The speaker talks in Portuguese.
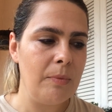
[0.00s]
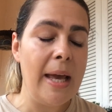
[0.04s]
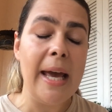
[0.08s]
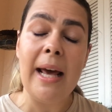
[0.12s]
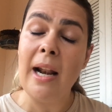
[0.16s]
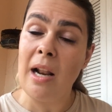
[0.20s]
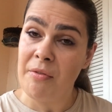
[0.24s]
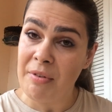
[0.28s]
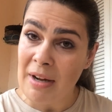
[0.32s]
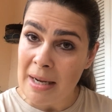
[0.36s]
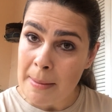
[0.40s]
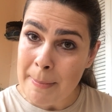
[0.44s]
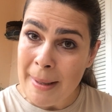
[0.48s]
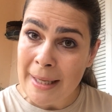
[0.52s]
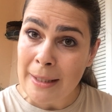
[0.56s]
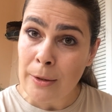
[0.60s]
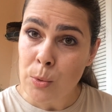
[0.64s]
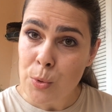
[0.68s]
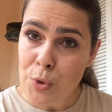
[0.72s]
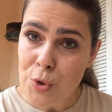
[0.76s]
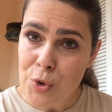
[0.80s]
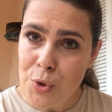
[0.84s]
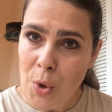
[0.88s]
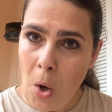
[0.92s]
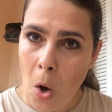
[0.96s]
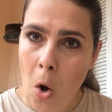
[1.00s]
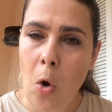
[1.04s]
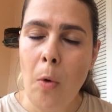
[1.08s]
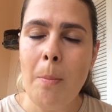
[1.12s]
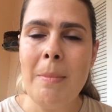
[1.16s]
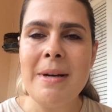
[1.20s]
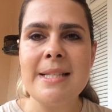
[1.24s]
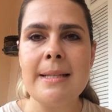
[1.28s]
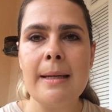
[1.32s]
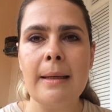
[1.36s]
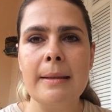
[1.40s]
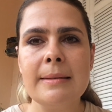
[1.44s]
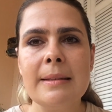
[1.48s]
ela vai bem no sol,
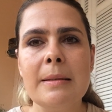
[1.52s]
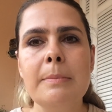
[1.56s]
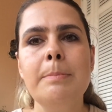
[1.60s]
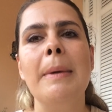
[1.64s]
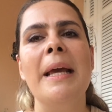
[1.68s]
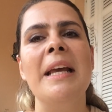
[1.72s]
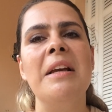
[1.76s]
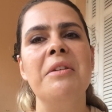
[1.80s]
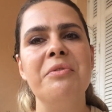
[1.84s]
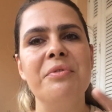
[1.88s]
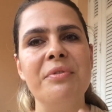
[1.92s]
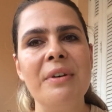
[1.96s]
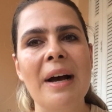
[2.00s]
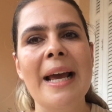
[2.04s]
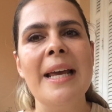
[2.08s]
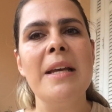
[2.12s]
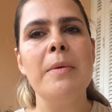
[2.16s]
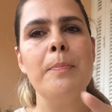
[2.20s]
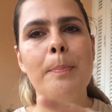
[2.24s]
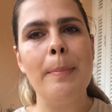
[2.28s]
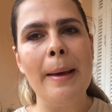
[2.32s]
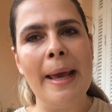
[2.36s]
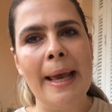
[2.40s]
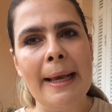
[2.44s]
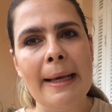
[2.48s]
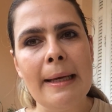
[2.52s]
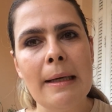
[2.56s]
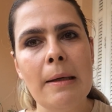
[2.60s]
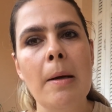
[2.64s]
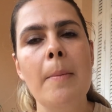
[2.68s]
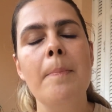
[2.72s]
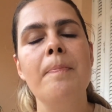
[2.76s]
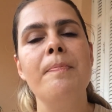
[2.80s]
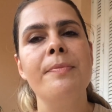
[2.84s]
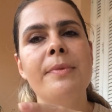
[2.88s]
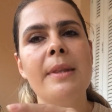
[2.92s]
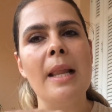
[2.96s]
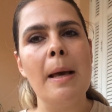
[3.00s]
mas ela também vai bem
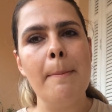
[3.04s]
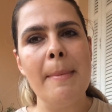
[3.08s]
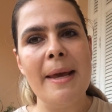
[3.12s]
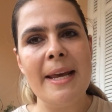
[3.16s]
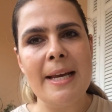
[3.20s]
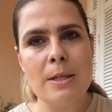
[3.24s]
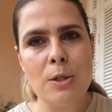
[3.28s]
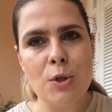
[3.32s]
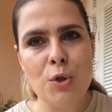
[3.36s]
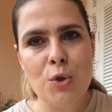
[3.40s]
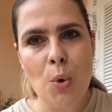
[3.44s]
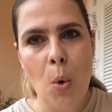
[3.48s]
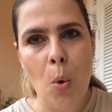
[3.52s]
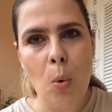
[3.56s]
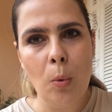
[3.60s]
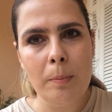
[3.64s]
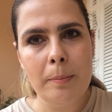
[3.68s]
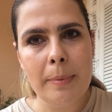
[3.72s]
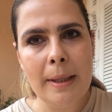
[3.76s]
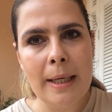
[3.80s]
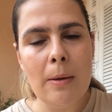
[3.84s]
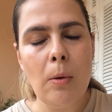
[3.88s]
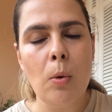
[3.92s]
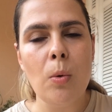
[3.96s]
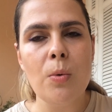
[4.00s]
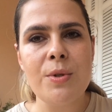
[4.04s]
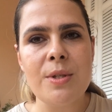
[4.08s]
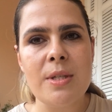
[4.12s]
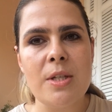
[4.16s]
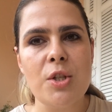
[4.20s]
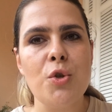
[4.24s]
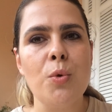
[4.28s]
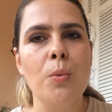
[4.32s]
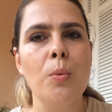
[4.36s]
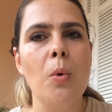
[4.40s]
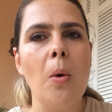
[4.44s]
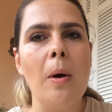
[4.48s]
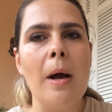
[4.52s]
na meia sombra, ou
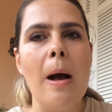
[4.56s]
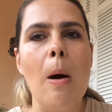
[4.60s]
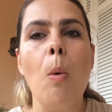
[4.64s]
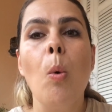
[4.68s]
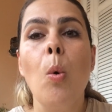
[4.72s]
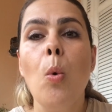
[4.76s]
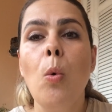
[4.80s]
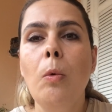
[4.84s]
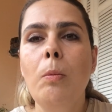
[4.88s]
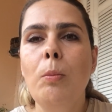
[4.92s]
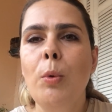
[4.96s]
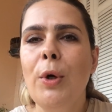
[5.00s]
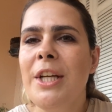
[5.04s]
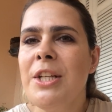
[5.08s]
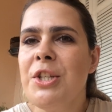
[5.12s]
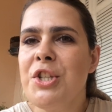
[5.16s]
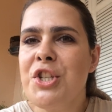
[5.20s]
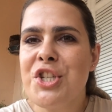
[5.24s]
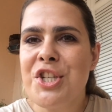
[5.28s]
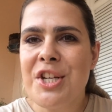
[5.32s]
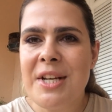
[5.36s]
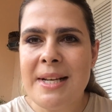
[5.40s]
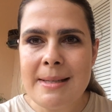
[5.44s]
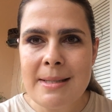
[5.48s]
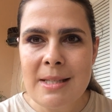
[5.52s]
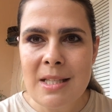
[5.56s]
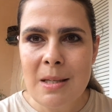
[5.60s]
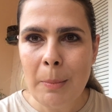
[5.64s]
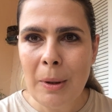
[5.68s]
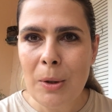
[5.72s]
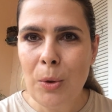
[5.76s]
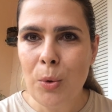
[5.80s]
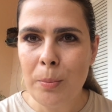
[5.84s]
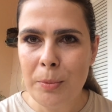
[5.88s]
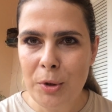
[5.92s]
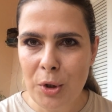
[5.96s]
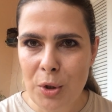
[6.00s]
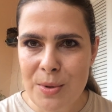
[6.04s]
seja, um local com muitíssima
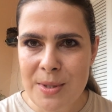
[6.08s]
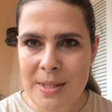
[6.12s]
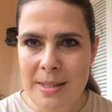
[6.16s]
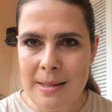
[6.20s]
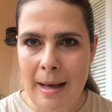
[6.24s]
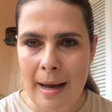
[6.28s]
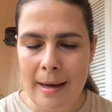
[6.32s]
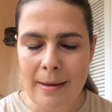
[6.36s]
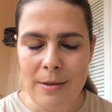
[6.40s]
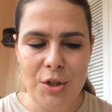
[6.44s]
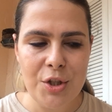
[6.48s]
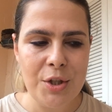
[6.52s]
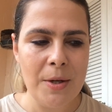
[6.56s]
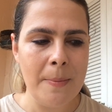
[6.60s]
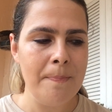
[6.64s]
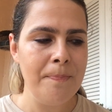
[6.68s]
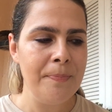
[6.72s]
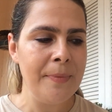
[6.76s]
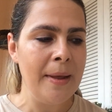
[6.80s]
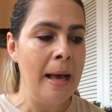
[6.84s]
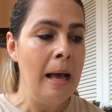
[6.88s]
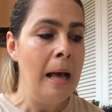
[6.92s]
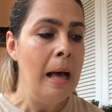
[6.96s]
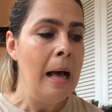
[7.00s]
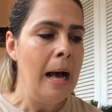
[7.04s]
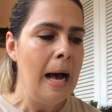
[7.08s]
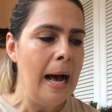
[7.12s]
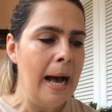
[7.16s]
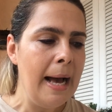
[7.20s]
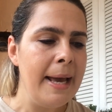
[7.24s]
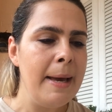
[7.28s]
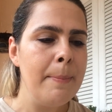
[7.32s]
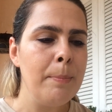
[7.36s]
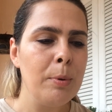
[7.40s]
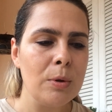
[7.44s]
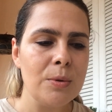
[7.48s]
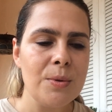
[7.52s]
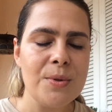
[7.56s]
luminosidade. A
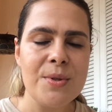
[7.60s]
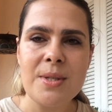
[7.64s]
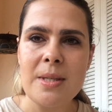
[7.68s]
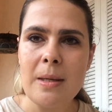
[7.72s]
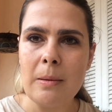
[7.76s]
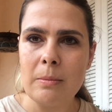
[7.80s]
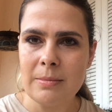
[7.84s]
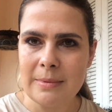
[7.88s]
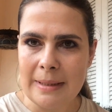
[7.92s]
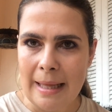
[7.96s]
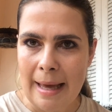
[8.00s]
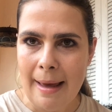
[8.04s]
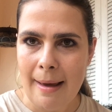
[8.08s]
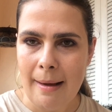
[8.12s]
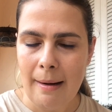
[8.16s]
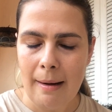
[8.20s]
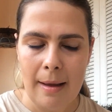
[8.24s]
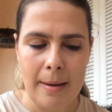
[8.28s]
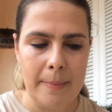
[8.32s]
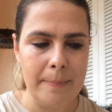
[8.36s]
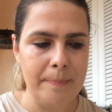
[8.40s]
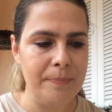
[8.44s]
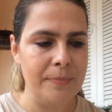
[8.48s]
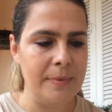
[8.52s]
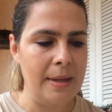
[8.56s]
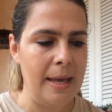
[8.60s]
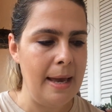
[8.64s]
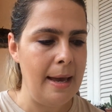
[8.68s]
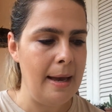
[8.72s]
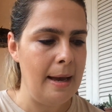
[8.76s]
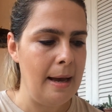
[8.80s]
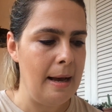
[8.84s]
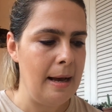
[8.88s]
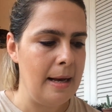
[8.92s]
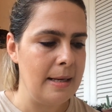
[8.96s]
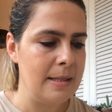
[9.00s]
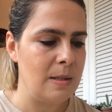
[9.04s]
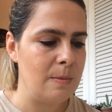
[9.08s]
reprodução dela,
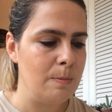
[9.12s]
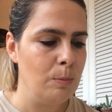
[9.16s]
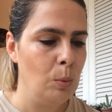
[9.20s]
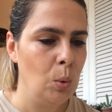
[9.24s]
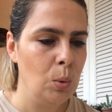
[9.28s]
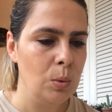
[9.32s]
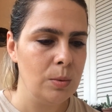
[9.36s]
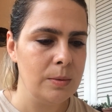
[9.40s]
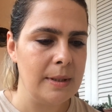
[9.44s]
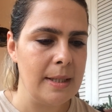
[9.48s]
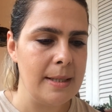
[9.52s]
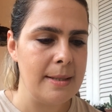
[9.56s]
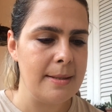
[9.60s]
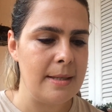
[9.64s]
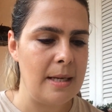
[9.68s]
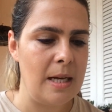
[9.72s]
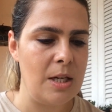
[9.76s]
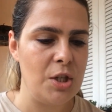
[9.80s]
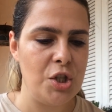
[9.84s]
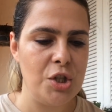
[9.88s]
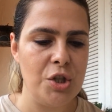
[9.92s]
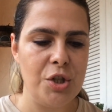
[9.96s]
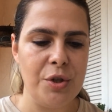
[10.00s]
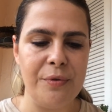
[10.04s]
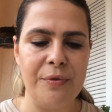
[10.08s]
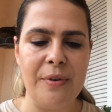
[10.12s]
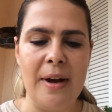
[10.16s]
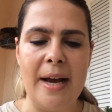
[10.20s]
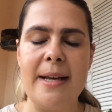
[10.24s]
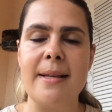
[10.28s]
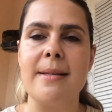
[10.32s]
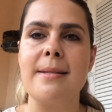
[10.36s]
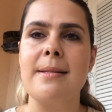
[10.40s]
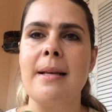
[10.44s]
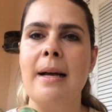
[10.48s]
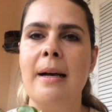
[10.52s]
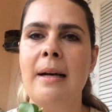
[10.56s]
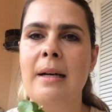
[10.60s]
né, as mudas, a gente
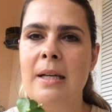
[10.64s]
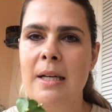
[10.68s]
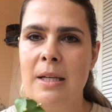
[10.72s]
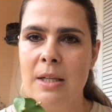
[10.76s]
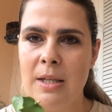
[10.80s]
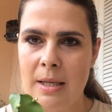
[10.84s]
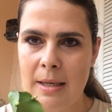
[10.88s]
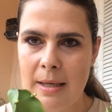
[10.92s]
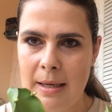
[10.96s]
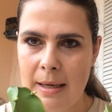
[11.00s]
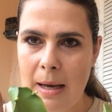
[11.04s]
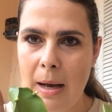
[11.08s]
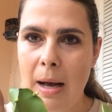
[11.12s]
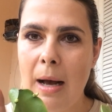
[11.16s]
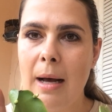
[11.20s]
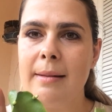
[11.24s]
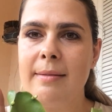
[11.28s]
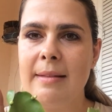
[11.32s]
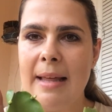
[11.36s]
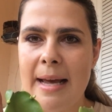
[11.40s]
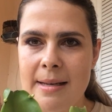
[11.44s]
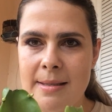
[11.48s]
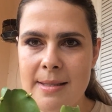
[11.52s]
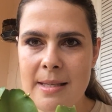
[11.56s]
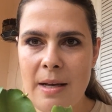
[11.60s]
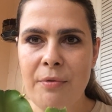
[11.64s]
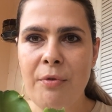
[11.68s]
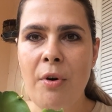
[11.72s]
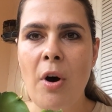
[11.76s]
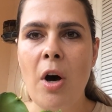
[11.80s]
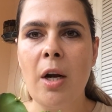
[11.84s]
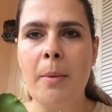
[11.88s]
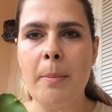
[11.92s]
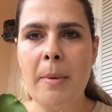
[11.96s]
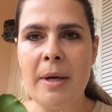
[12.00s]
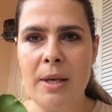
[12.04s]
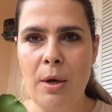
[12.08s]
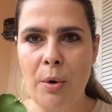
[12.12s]
faz dessa
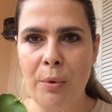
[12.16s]
forma